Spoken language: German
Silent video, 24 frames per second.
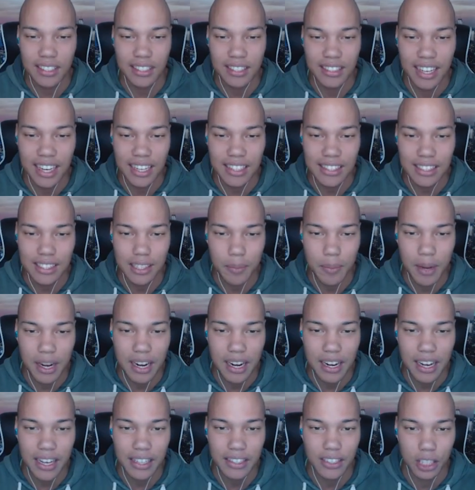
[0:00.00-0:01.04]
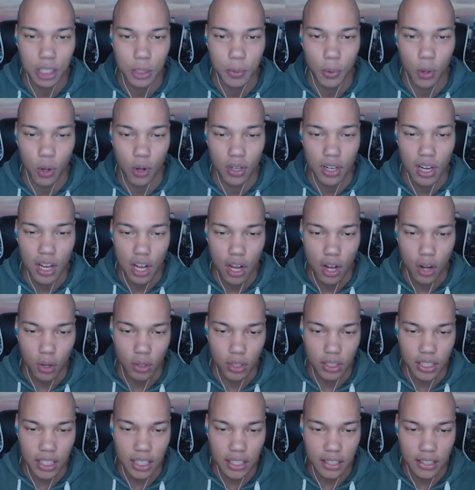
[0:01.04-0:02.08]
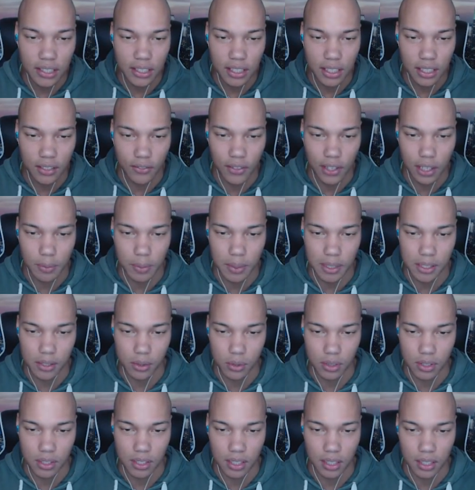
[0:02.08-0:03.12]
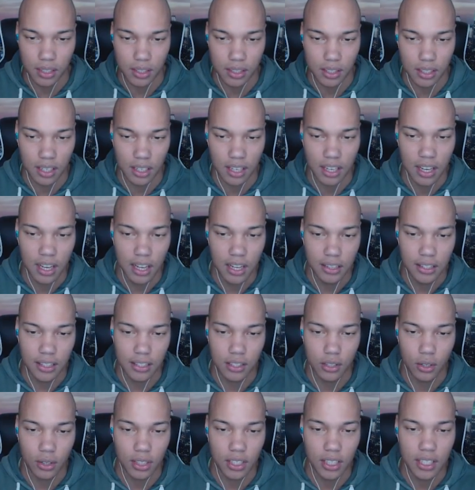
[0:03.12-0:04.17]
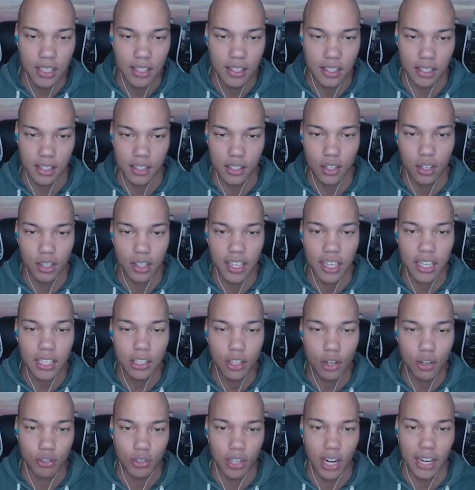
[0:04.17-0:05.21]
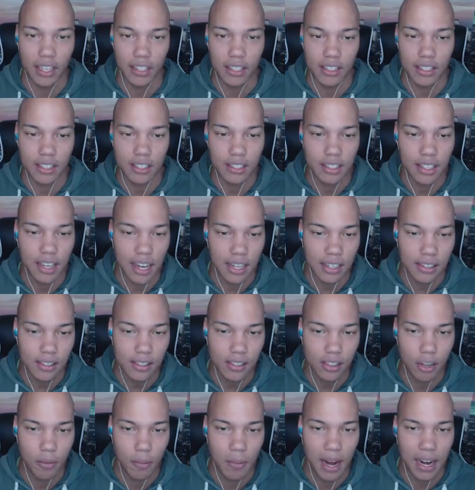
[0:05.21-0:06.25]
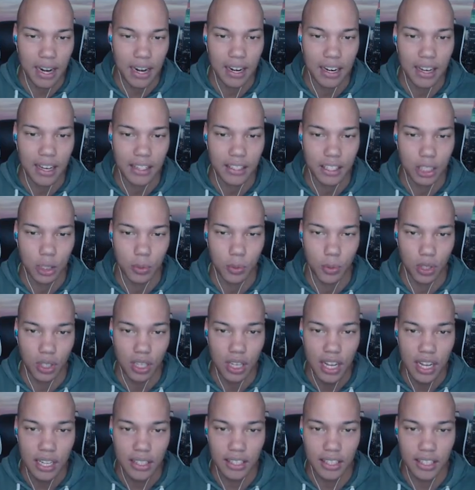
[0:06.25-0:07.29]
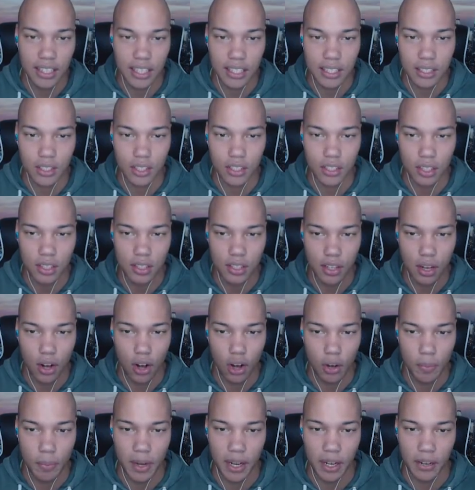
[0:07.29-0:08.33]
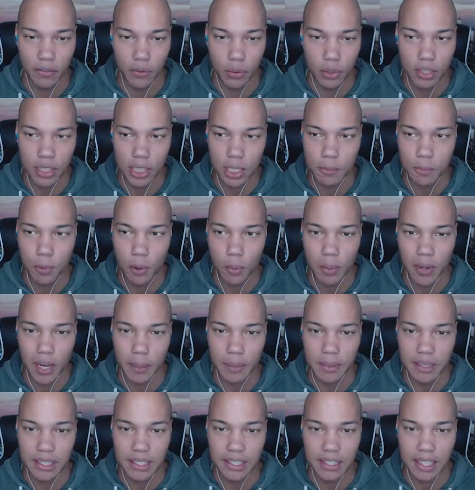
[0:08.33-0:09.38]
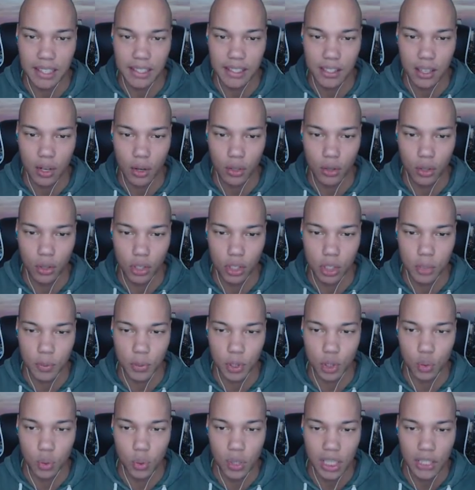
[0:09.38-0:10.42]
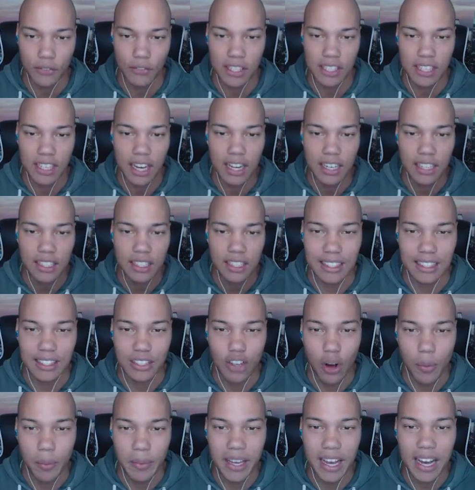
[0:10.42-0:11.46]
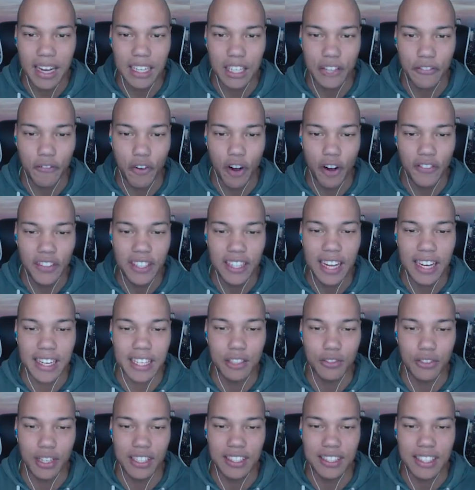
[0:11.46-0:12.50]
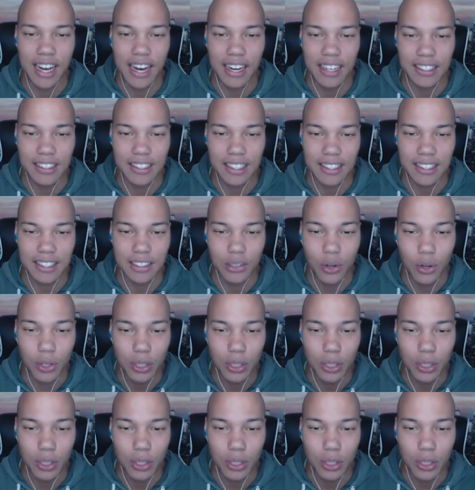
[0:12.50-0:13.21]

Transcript: Das ist ein ganz normaler Leitersprung und ich kriege den nicht hin. Warte mal, so, zack, zack. Das ist doch easy. So, geht doch, Ryan. Das ist ein ganz normaler Leitersprung. Den kriegst du doch sonst auch immerhin. Wo ist das Problem? Ist das Ganze ja auch ein neues Modul? Ich weiß gar Das kommt mir gar nicht vor, wie Lucky Race gerade ist. Das das ein